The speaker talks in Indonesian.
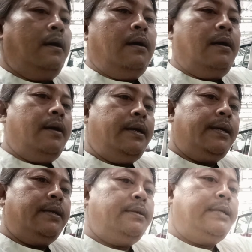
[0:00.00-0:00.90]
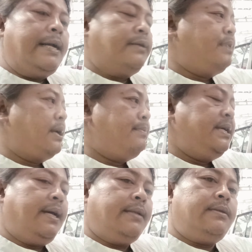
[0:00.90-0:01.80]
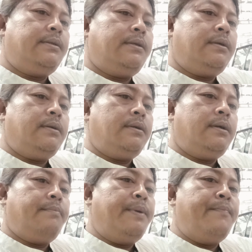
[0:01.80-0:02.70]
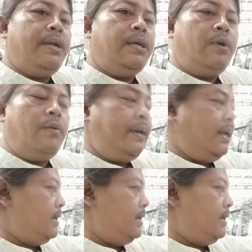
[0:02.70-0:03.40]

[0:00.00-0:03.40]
ingin dan berminat membeli mobil